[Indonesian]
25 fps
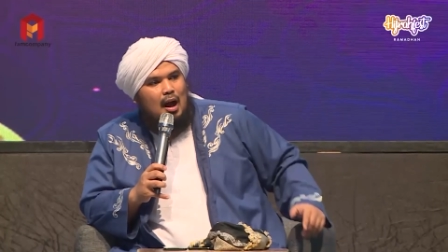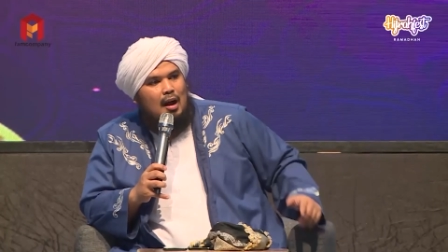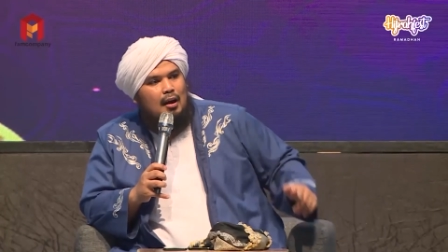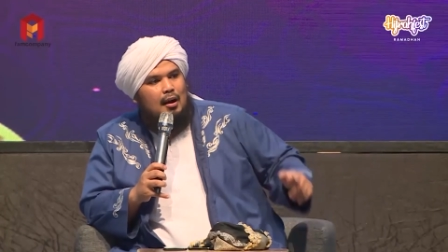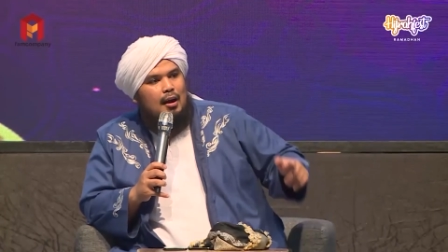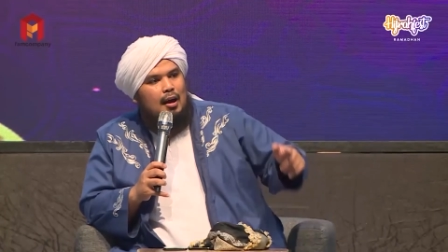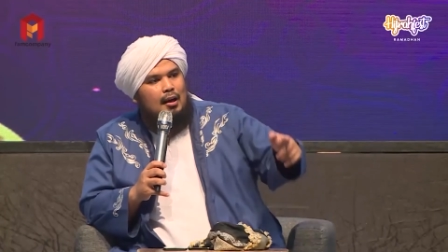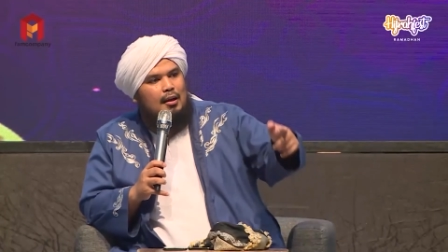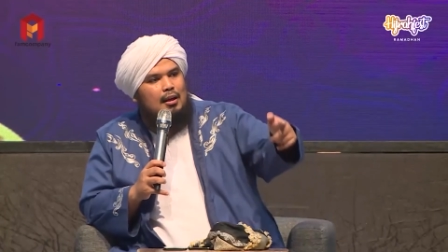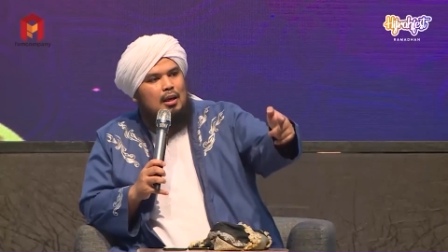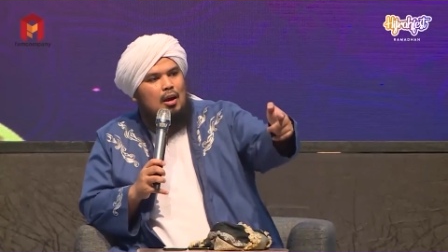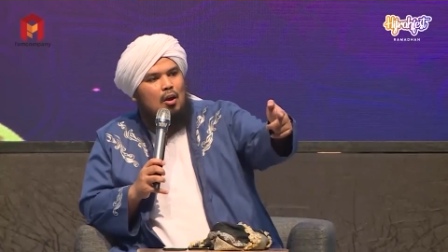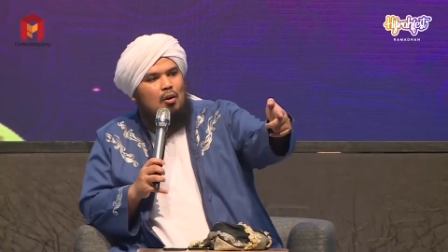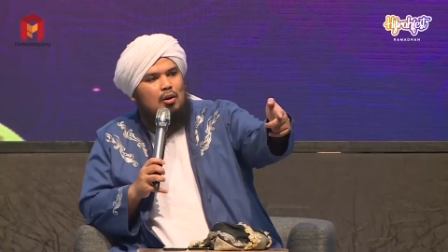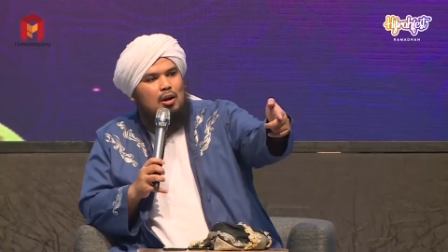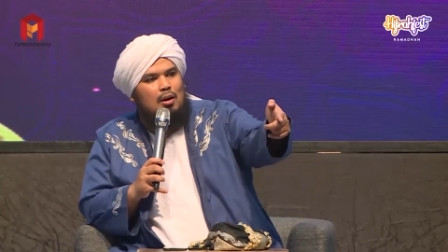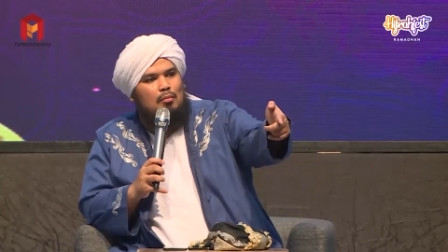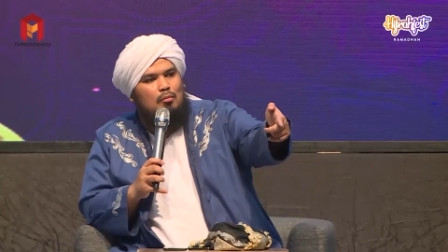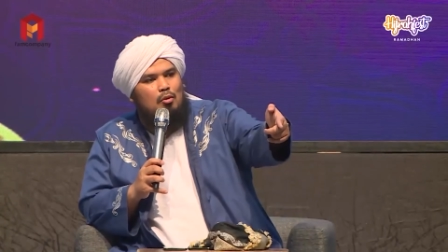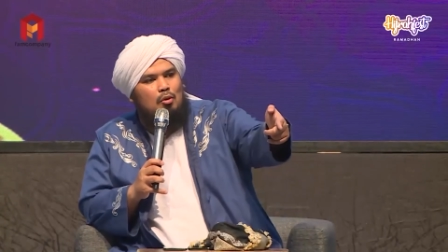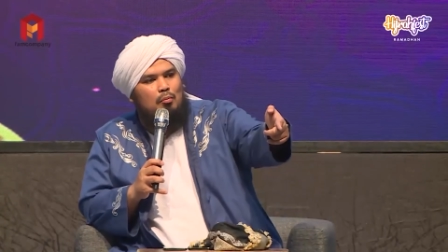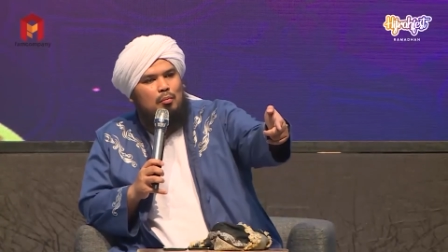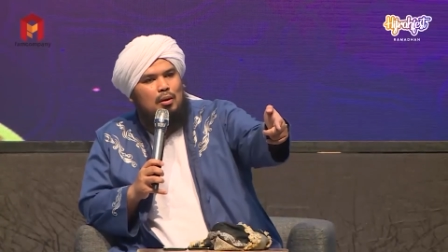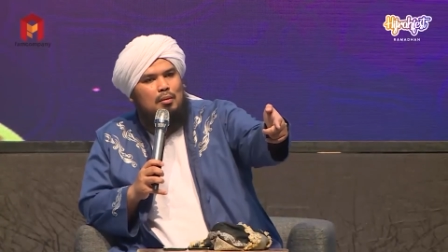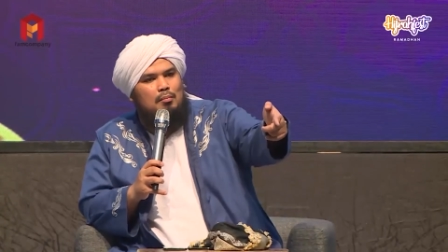Kagetnya
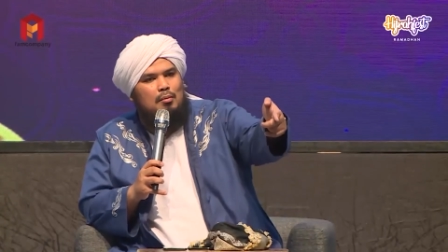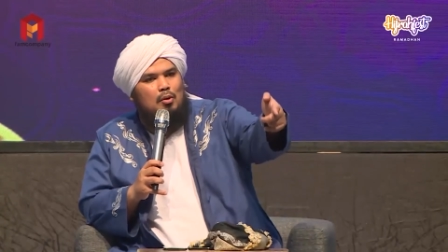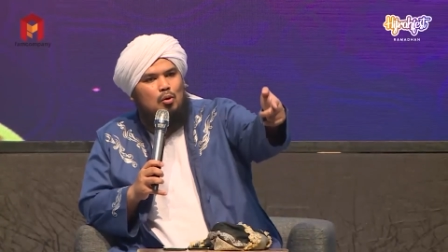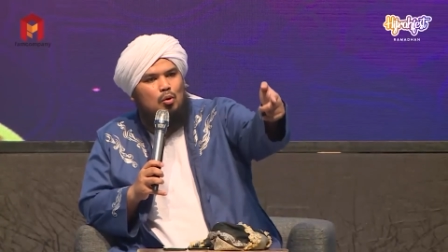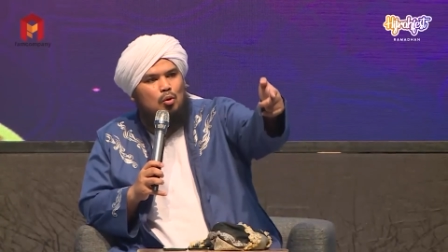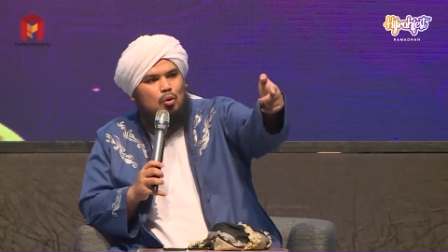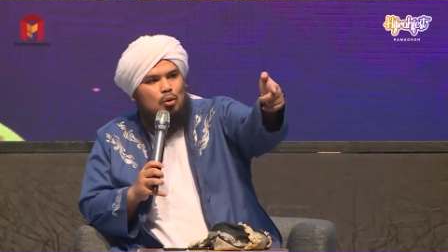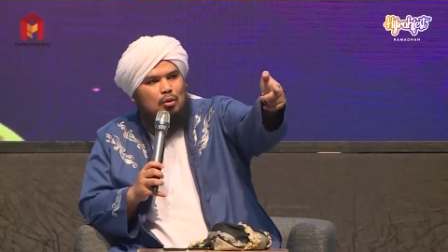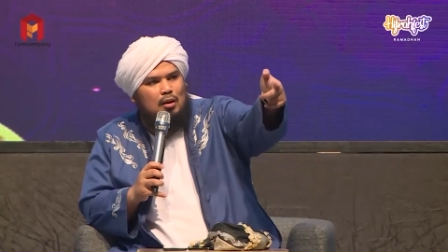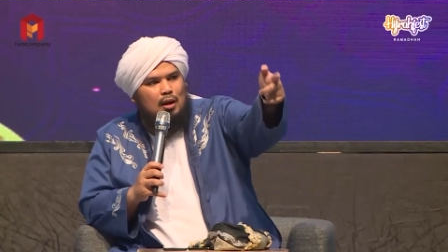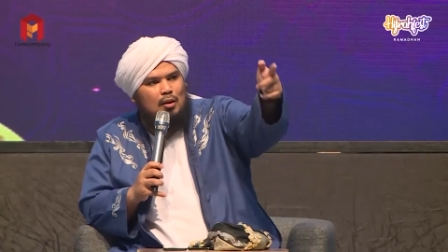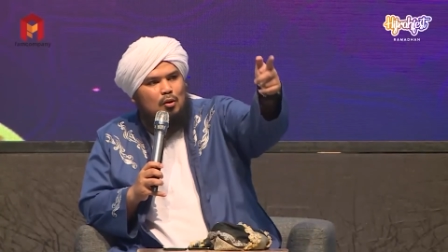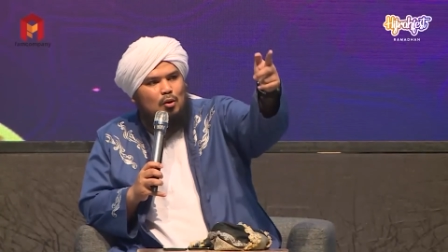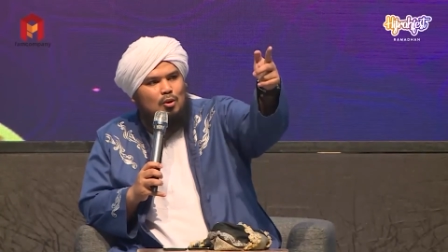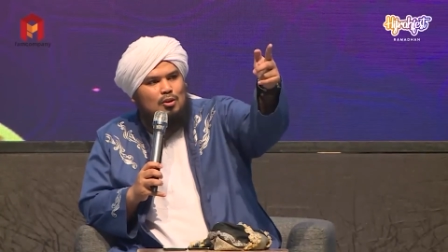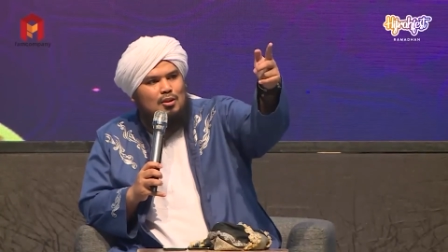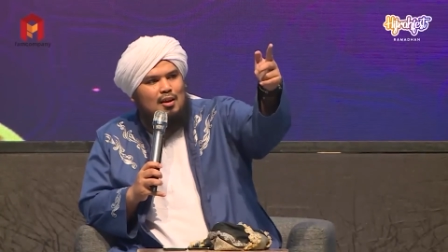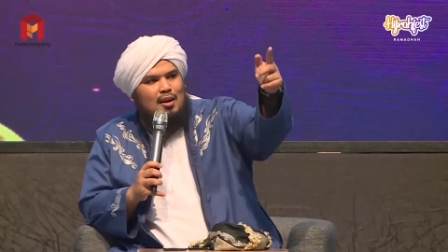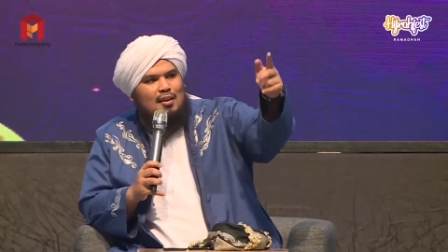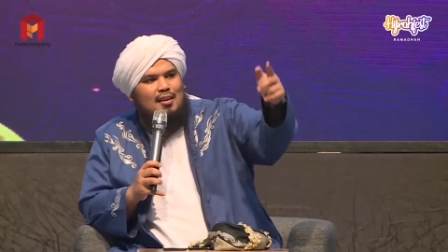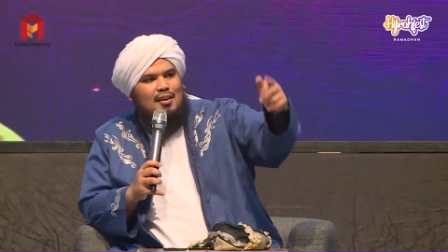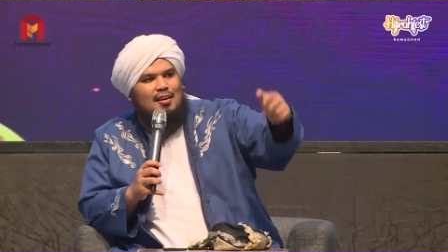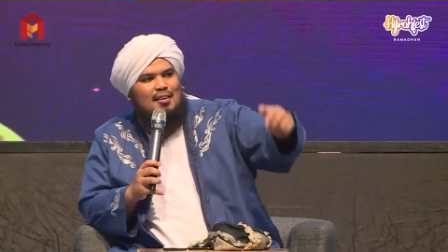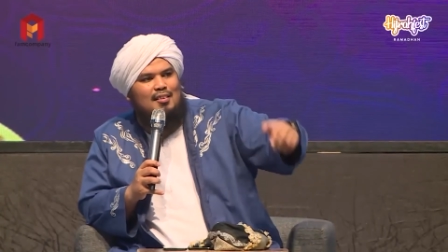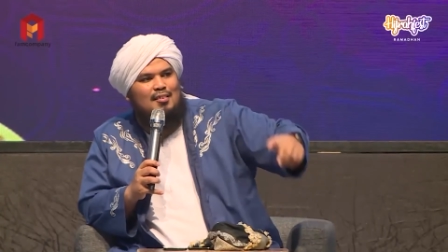orang mukmin menggugurkan
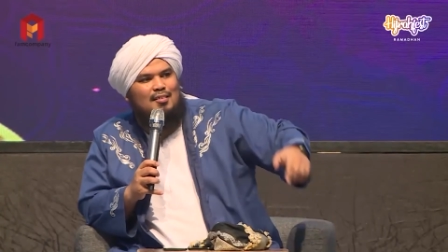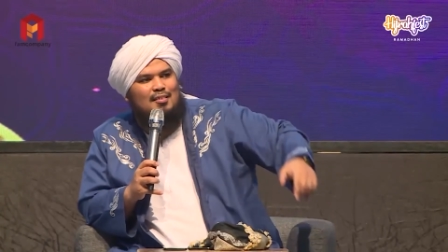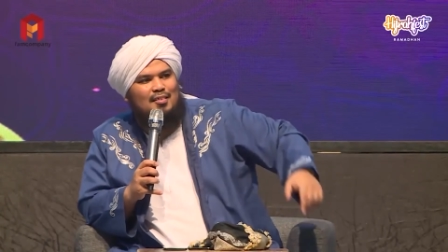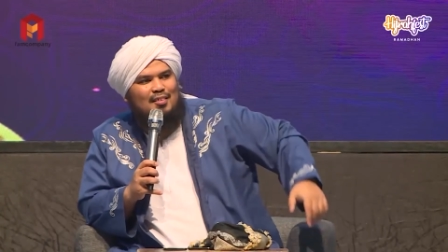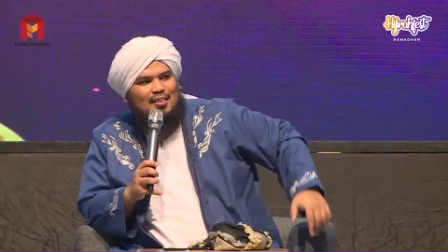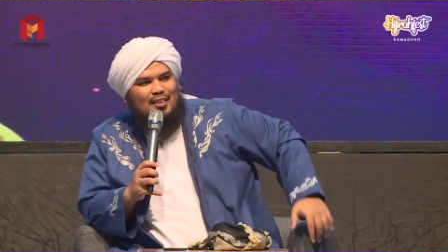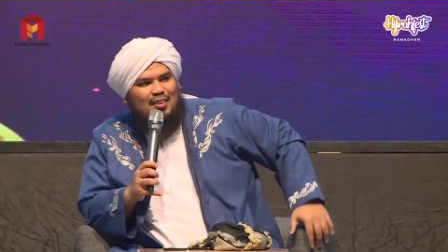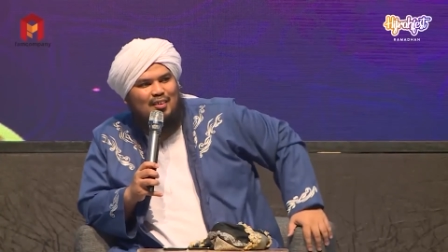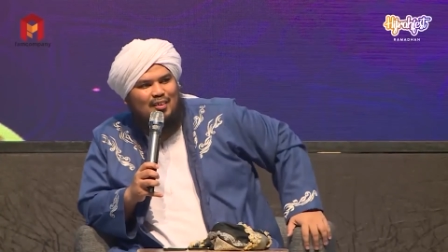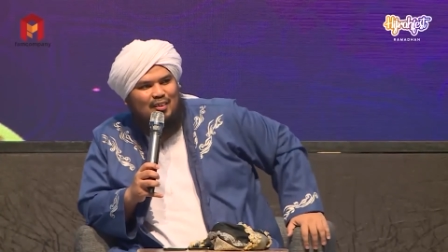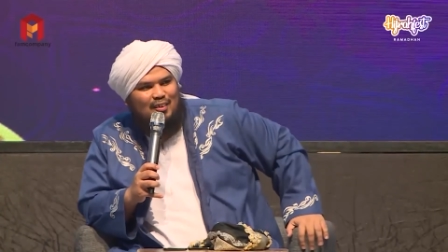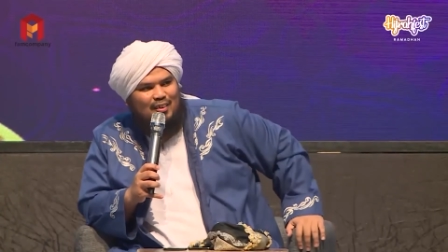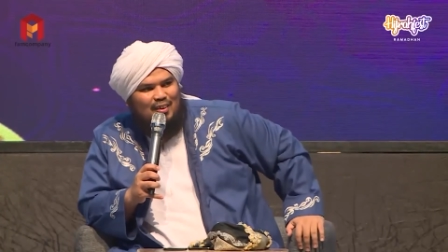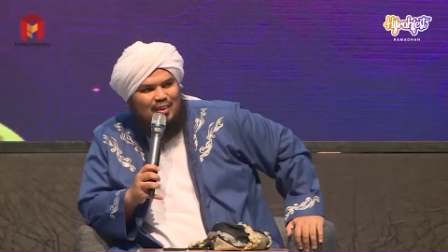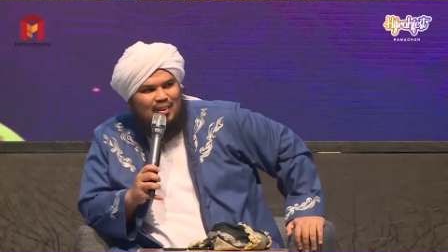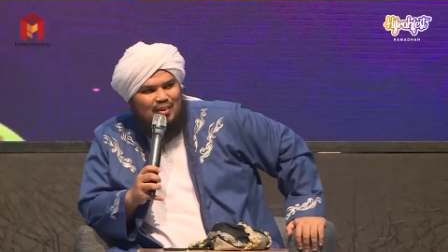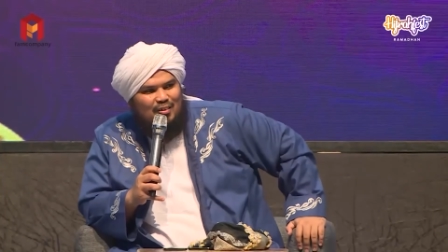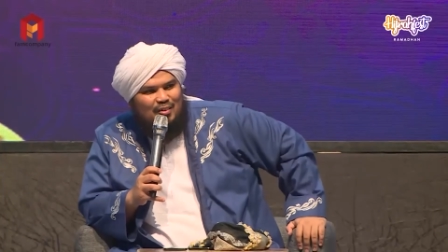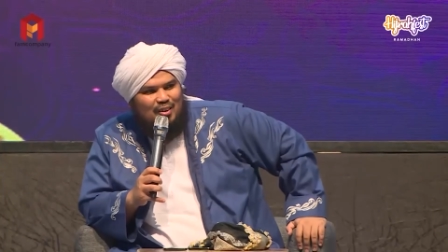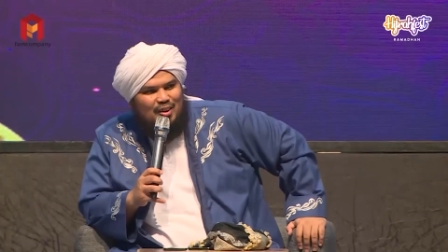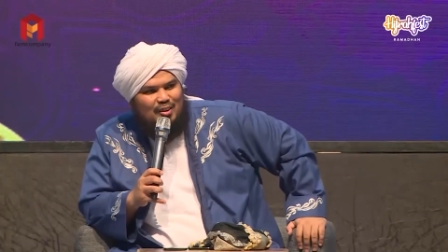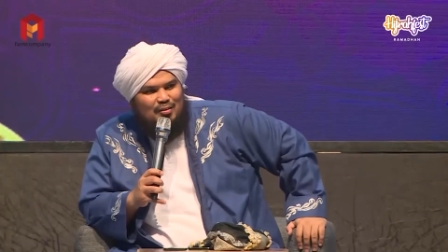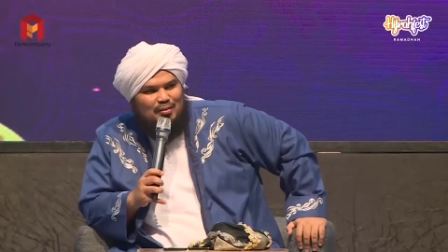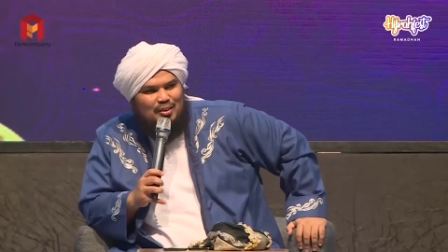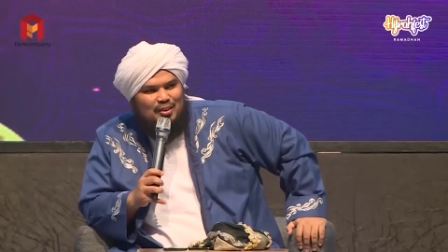dosanya.
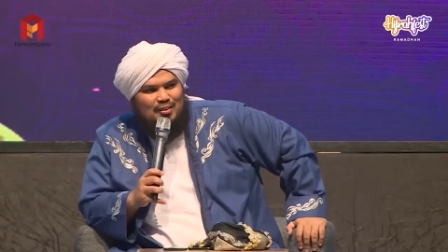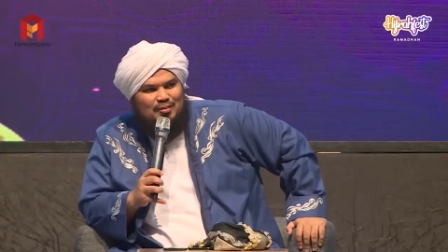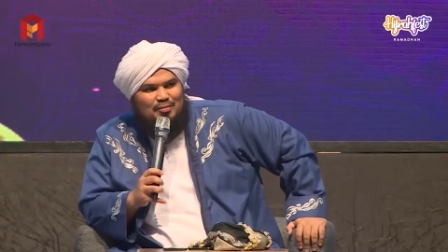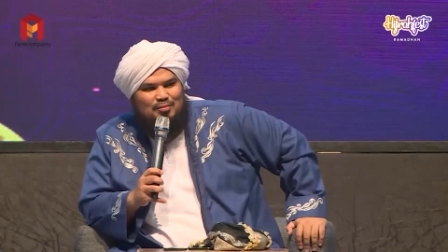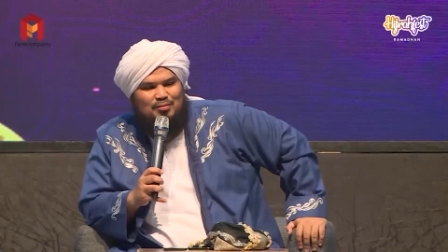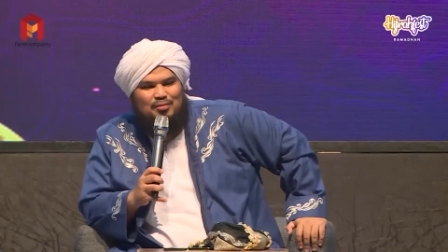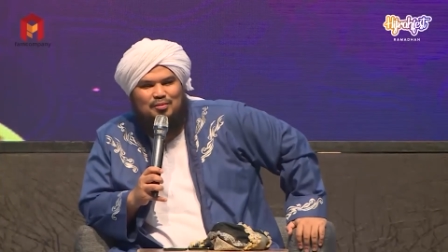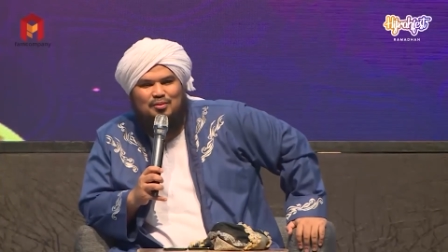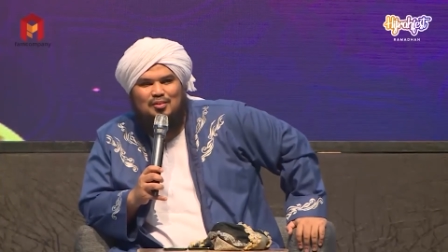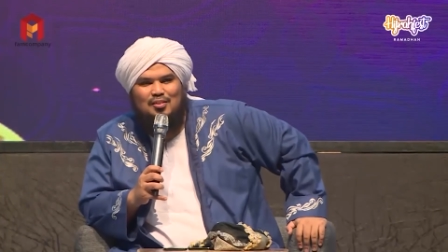Allah Akbar.